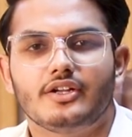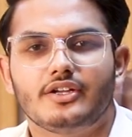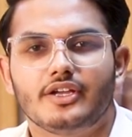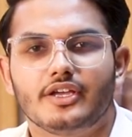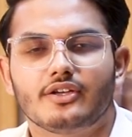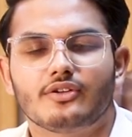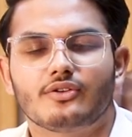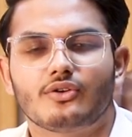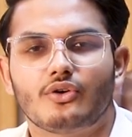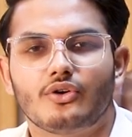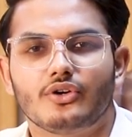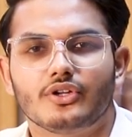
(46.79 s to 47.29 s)

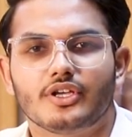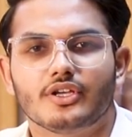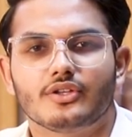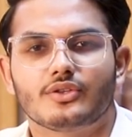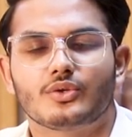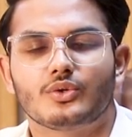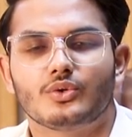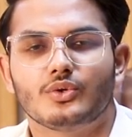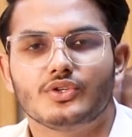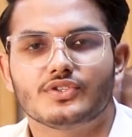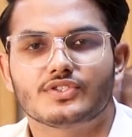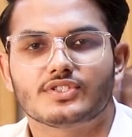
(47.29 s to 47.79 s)
रिंग रोड के
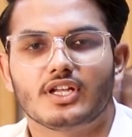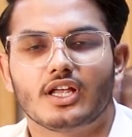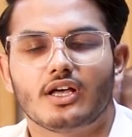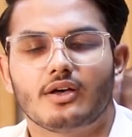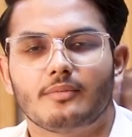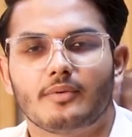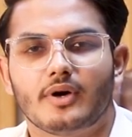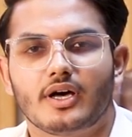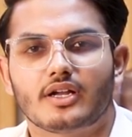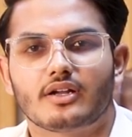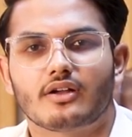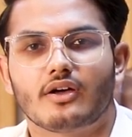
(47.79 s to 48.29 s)
थ्रू
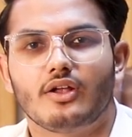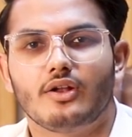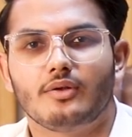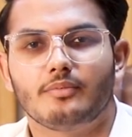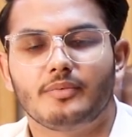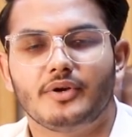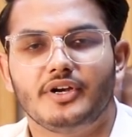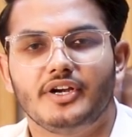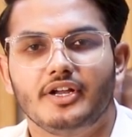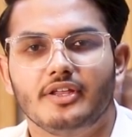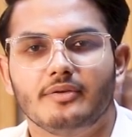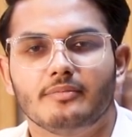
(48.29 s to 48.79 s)
इस्लामाबाद
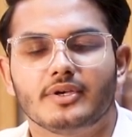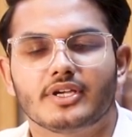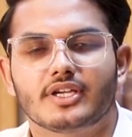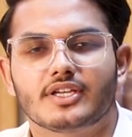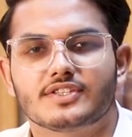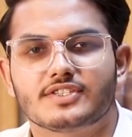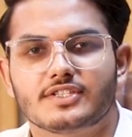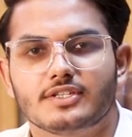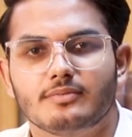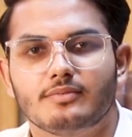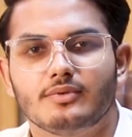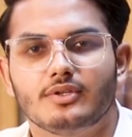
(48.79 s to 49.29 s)
रॉयलपिंडी में
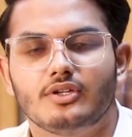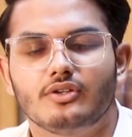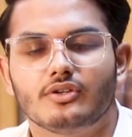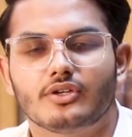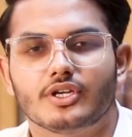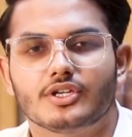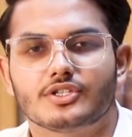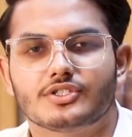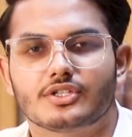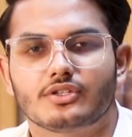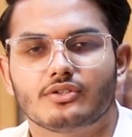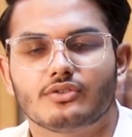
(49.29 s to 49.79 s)
किसी भी
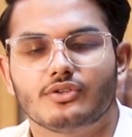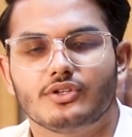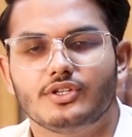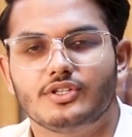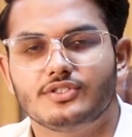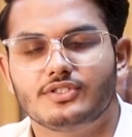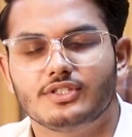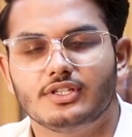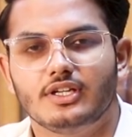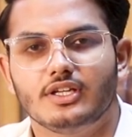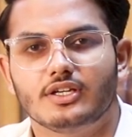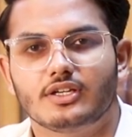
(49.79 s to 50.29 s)
लोकेशन को
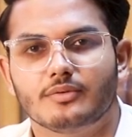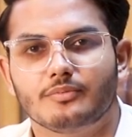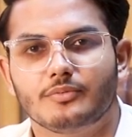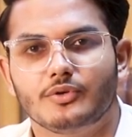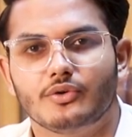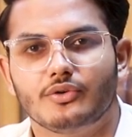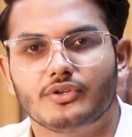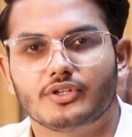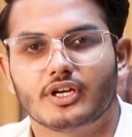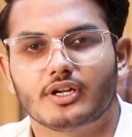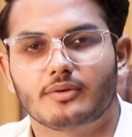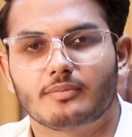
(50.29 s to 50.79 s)
ईजिली
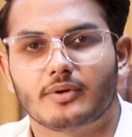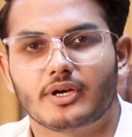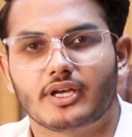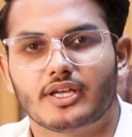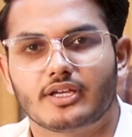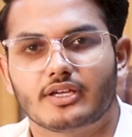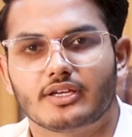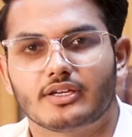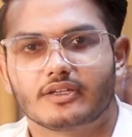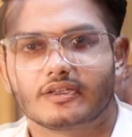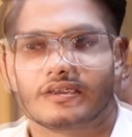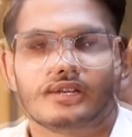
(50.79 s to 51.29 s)
कम्यूट कर
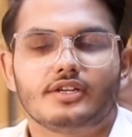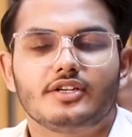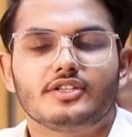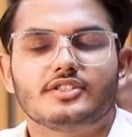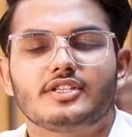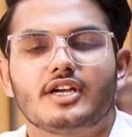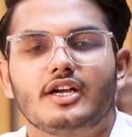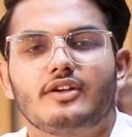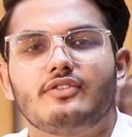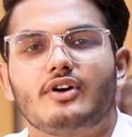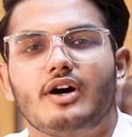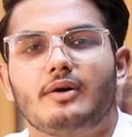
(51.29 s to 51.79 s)
पाएंगे कंट्री
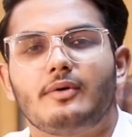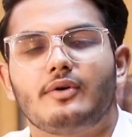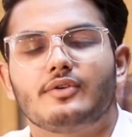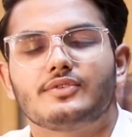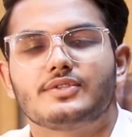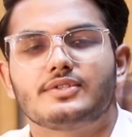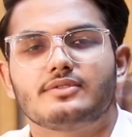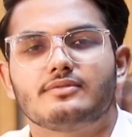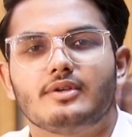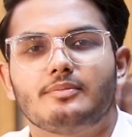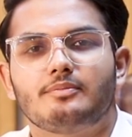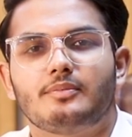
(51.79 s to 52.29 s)
साइड फार्म
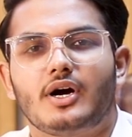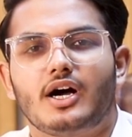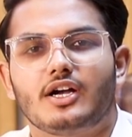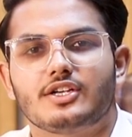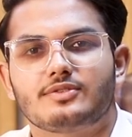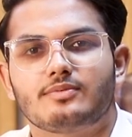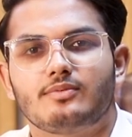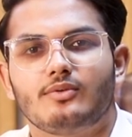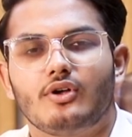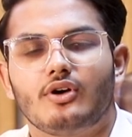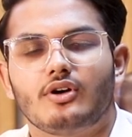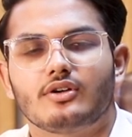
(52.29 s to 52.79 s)
हाउसेज में
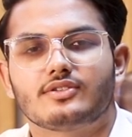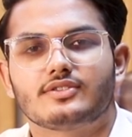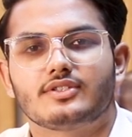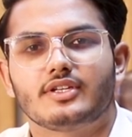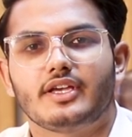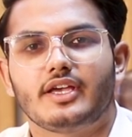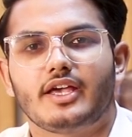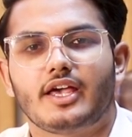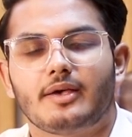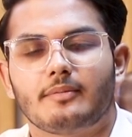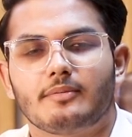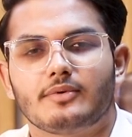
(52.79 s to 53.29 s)
पाँच ब्लॉक्स
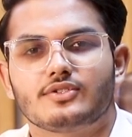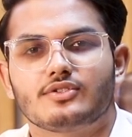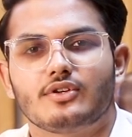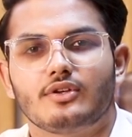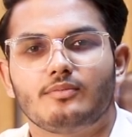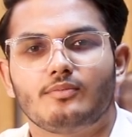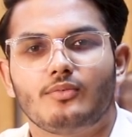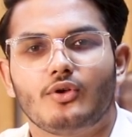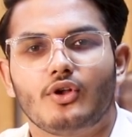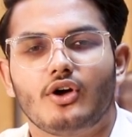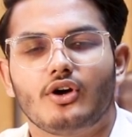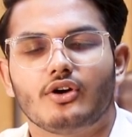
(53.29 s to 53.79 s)
हैं
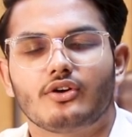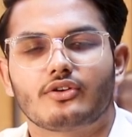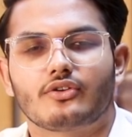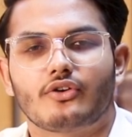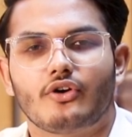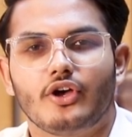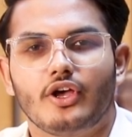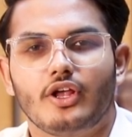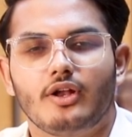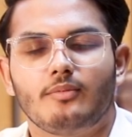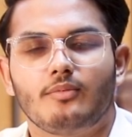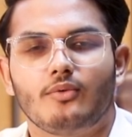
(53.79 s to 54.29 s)
अमेजन ब्लॉक
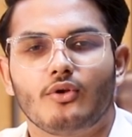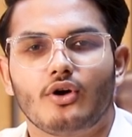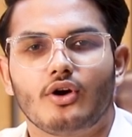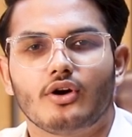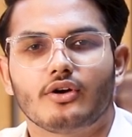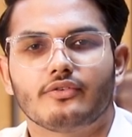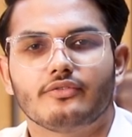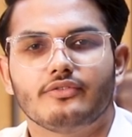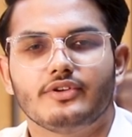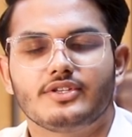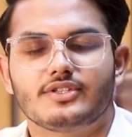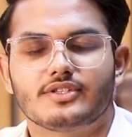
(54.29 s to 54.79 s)
रॉयल
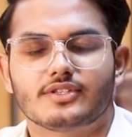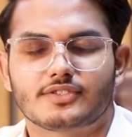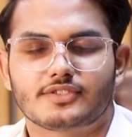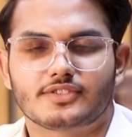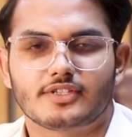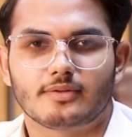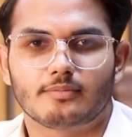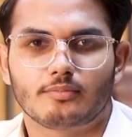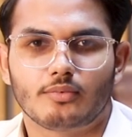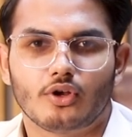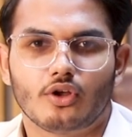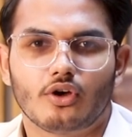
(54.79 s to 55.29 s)
ब्लॉक
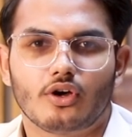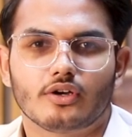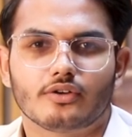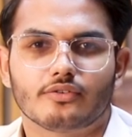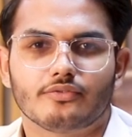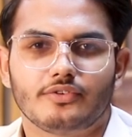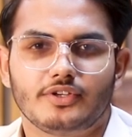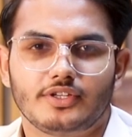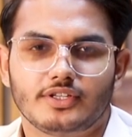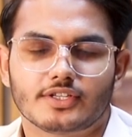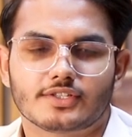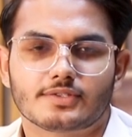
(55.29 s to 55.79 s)
विंचेस्टर
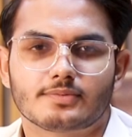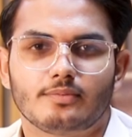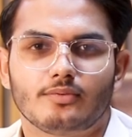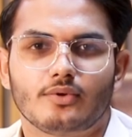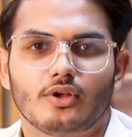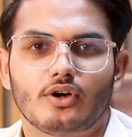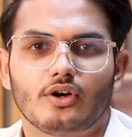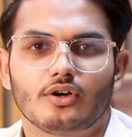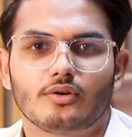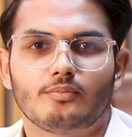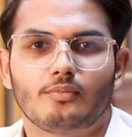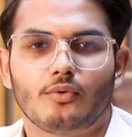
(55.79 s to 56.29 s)
ब्लॉक वीनस
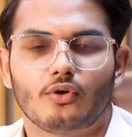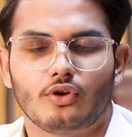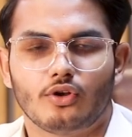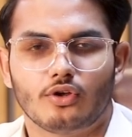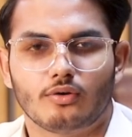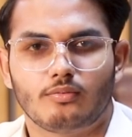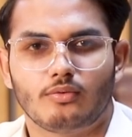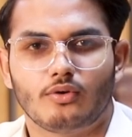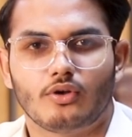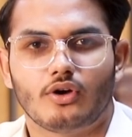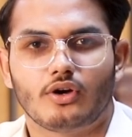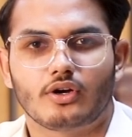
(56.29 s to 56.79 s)
ब्लॉक
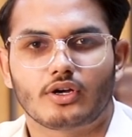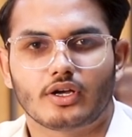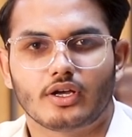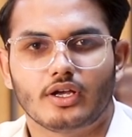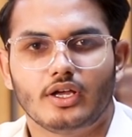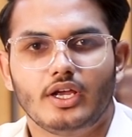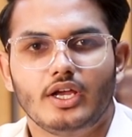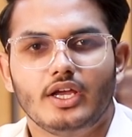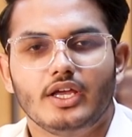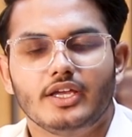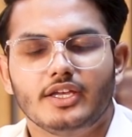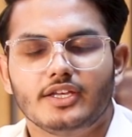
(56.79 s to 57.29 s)
पोलो ब्लॉक
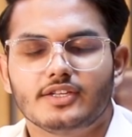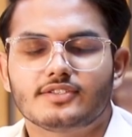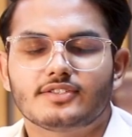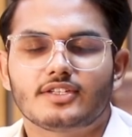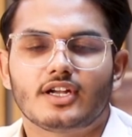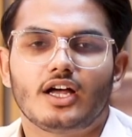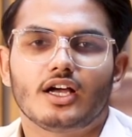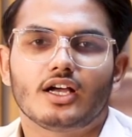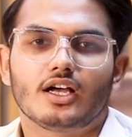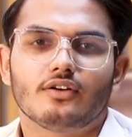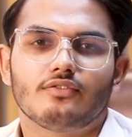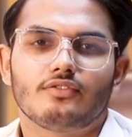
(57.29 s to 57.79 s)
इस
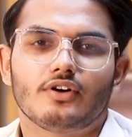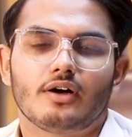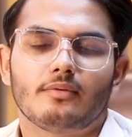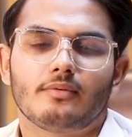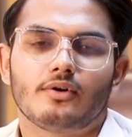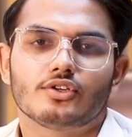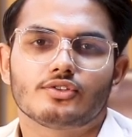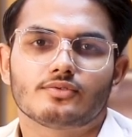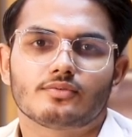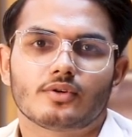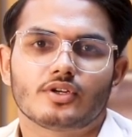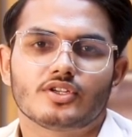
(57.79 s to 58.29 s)
तरह का फार्म
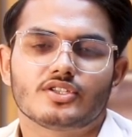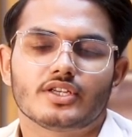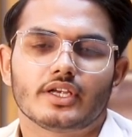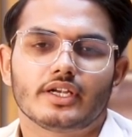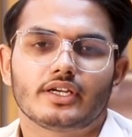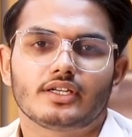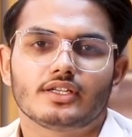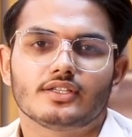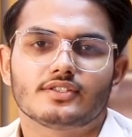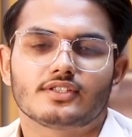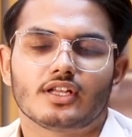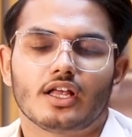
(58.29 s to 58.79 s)
हाउस
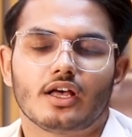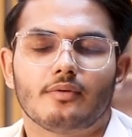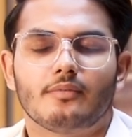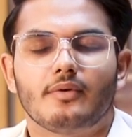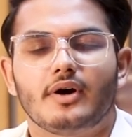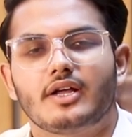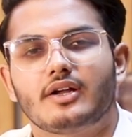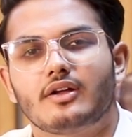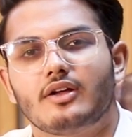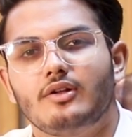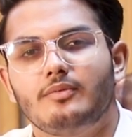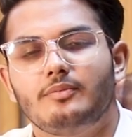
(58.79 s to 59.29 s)
प्रोजेक्ट
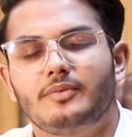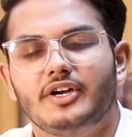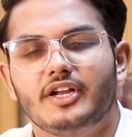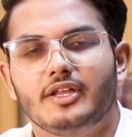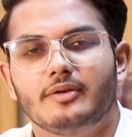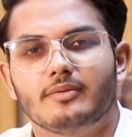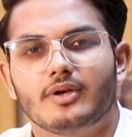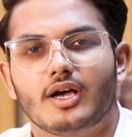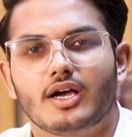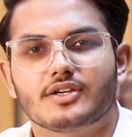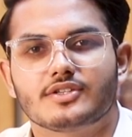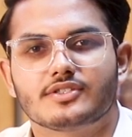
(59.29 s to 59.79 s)
इस्लामाबाद
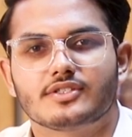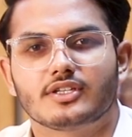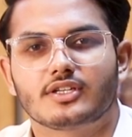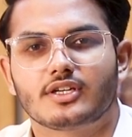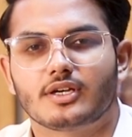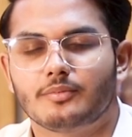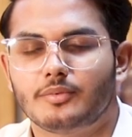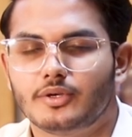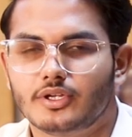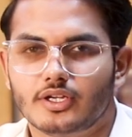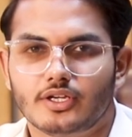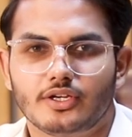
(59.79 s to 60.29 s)
रावलपिंडी में आज तक
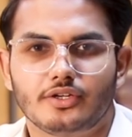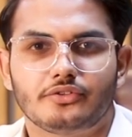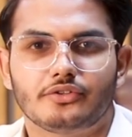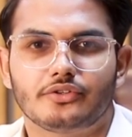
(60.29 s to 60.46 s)
कभी नहीं